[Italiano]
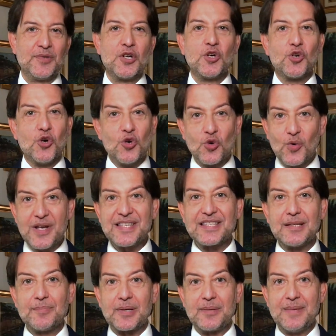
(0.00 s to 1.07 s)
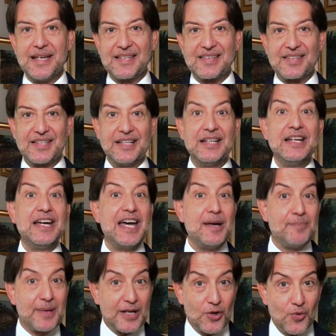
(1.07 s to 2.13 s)
Con queste premesse e
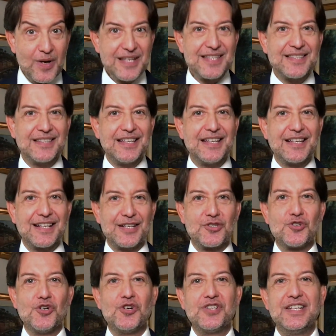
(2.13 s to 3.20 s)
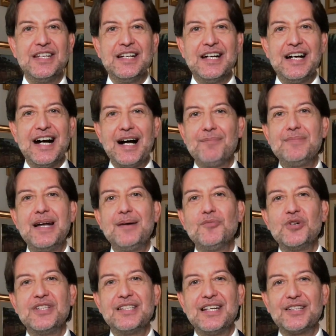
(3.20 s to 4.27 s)
per queste ragioni abbiamo
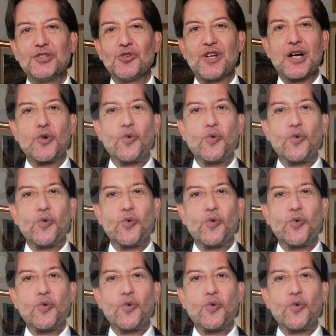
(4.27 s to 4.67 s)
indetto la